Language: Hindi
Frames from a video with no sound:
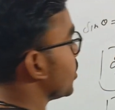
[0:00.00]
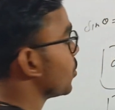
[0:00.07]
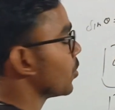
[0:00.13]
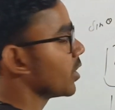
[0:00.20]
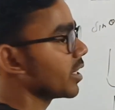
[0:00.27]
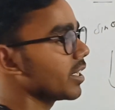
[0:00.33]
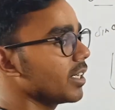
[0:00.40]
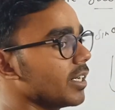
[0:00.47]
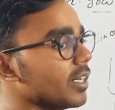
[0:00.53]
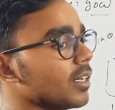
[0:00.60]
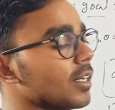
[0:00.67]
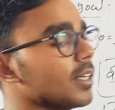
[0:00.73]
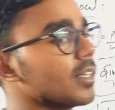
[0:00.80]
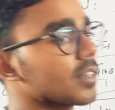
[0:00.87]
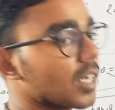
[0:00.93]
है जीरो डिग्री
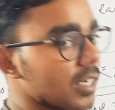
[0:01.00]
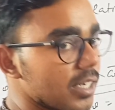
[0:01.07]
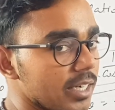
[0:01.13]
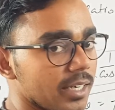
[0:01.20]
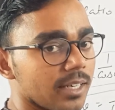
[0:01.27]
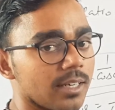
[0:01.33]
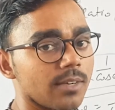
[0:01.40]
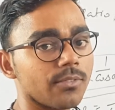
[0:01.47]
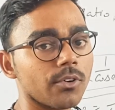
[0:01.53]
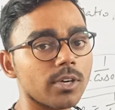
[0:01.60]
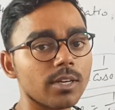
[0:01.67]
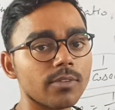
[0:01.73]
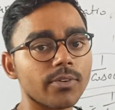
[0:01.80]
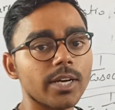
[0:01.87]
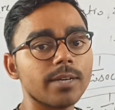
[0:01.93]
थर्टी डिग्री
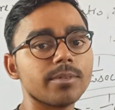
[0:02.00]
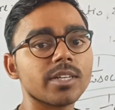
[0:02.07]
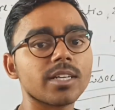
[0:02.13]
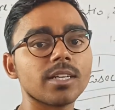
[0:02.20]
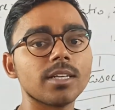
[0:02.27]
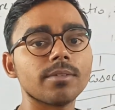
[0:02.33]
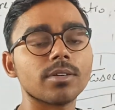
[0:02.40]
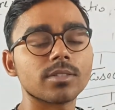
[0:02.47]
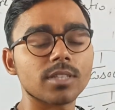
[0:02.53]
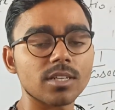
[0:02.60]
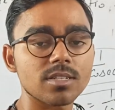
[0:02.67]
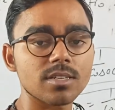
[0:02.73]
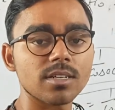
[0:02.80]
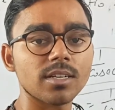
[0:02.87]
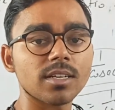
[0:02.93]
फोर्टी फाइव डिग्री
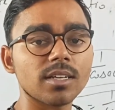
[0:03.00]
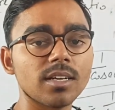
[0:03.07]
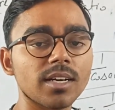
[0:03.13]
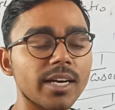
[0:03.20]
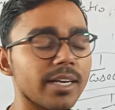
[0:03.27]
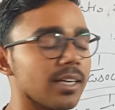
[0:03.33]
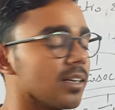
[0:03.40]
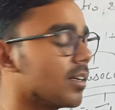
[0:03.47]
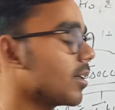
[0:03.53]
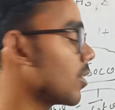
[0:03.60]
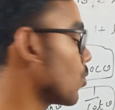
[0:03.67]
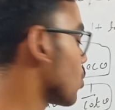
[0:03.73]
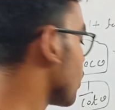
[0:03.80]
सिक्सटी डिग्री नाइन्टी डिग्री